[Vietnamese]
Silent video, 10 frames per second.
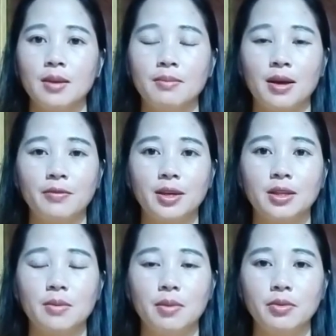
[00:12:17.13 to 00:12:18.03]
mà vì
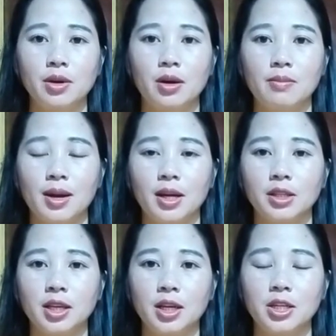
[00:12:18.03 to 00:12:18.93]
cho mông nọ mà lợi
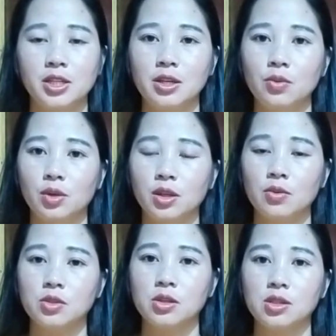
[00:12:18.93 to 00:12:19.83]
thiết lý sĩ và
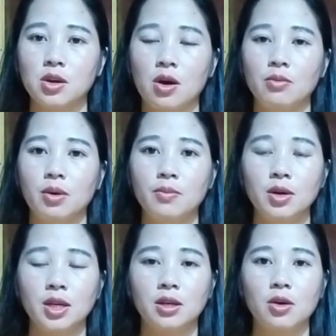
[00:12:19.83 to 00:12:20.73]
thầu dân gió bố một
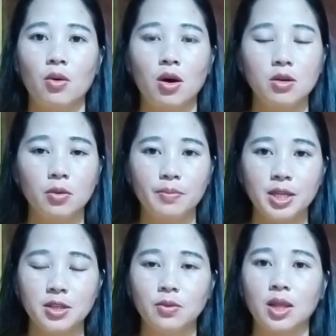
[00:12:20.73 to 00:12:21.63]
lý cậu ó cậu bế
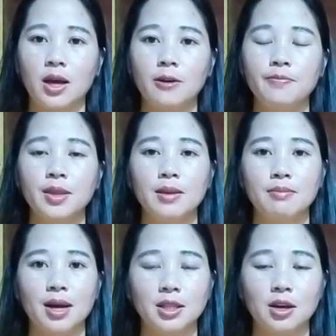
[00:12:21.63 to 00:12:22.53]
sông tàu
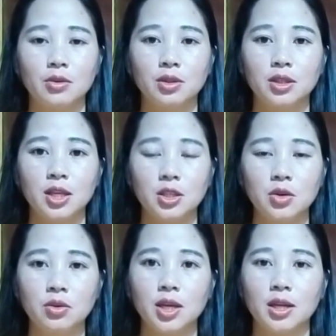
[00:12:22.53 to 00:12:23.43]
mà thầu tê
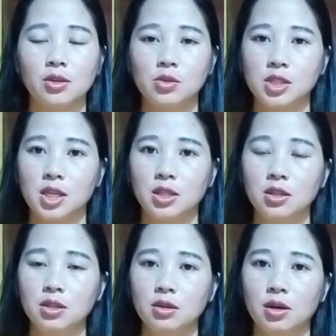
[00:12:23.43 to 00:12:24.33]
tu về tu trí
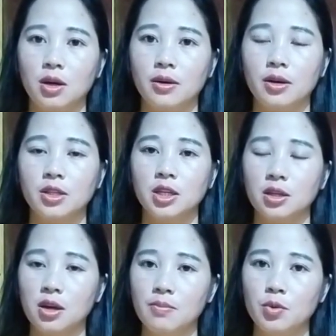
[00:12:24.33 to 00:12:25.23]
tứ ờ, nó
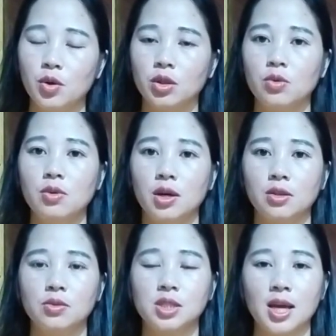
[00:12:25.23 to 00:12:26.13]
chỉnh cho nhỏ tu họ
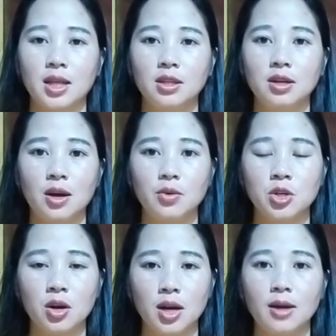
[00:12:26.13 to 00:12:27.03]
tuần xài tứ lầu
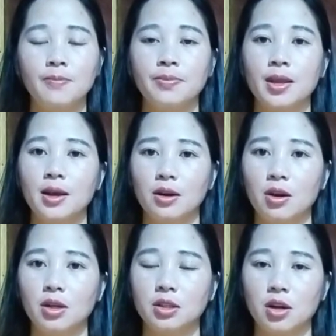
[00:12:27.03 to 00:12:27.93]
do lợi
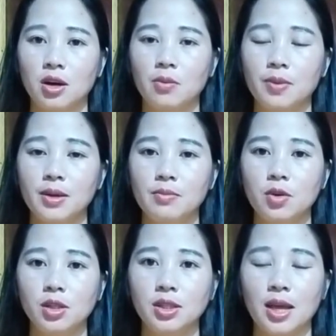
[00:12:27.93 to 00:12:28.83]
lò cho lầu phình
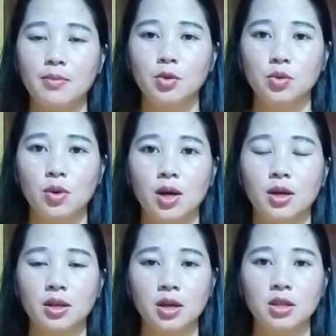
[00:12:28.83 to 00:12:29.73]
muốn tề mùi vừa
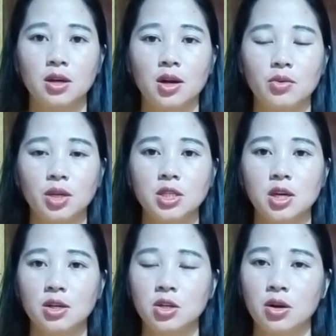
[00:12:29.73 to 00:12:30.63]
là do cho lầu dính
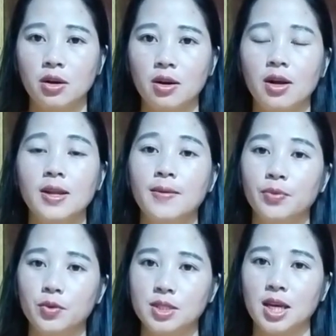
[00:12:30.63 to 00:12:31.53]
chờ do nọ
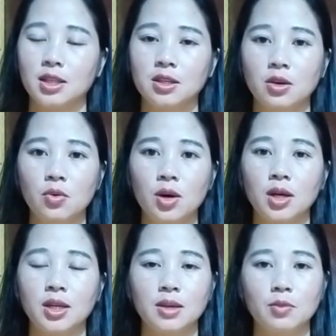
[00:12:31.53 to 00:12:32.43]
tuần xài tương
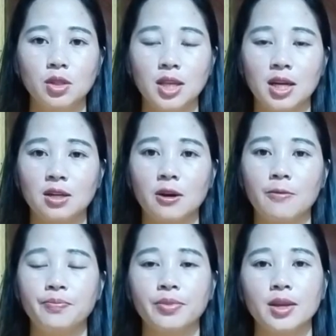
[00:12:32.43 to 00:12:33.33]
quân là dính muốn tề
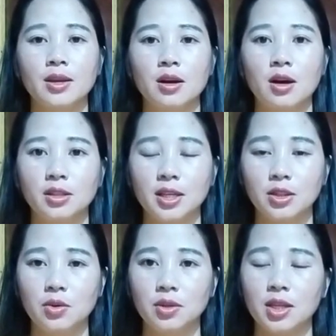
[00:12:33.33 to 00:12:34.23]
trồng họ tê
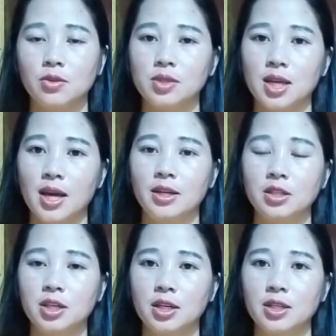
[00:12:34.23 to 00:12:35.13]
tu chạy tuần chạy nửa
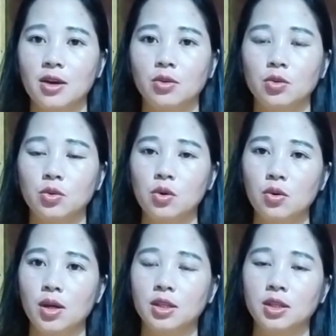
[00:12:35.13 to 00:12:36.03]
trình giàu tụt túc
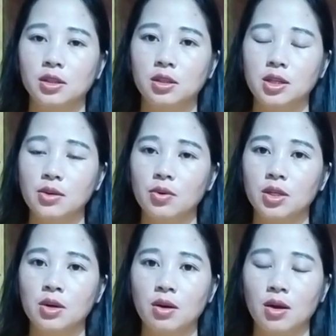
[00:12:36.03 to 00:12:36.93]
lùa dình nữ dinh
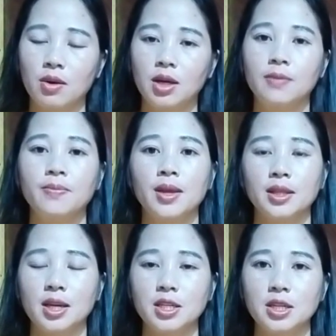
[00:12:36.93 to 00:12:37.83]
uốn trong lò lợi
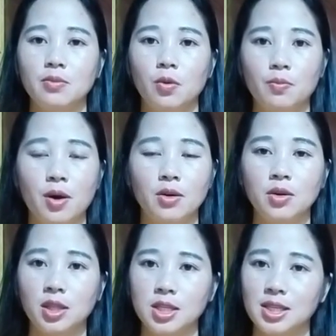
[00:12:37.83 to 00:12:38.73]
ta xì một bọ
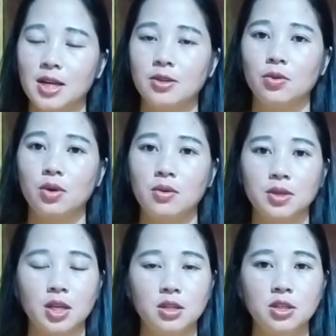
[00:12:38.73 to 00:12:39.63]
lúa tên chạy rồng cao
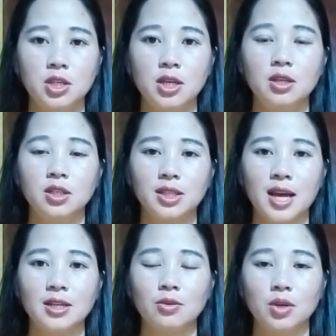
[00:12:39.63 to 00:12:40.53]
chạy dư si dư
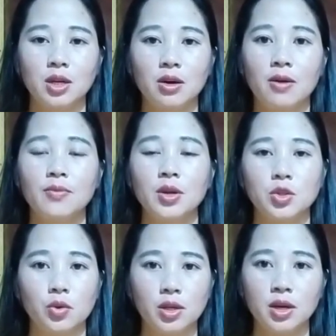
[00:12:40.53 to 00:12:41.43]
cha rồng lên nọ
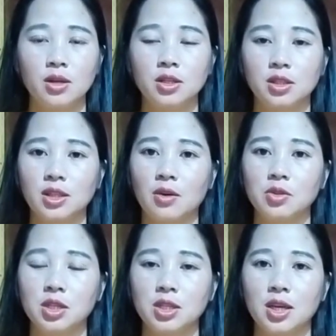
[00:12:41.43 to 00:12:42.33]
chúa gió nửa tàu
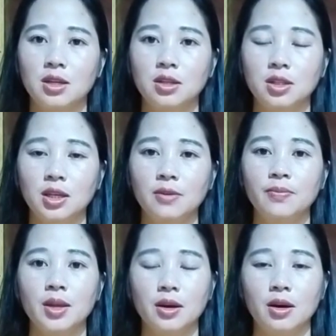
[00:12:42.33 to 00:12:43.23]
sứ chạy nửa dinh
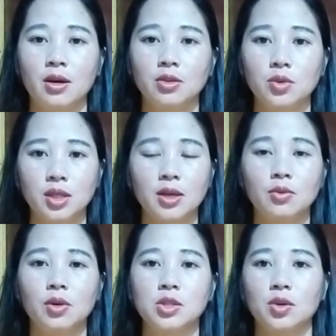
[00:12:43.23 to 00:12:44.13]
ờ tôi dình
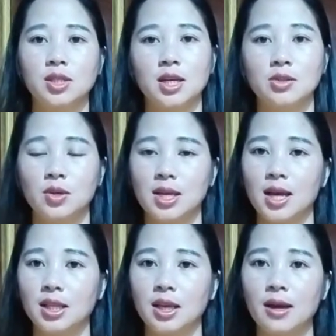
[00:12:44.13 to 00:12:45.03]
uột suột trả suy
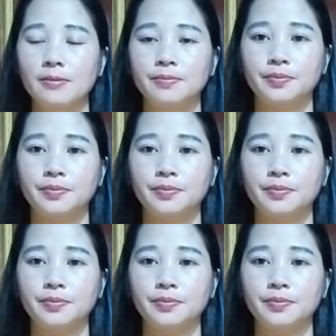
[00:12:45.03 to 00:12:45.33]
giả thiệt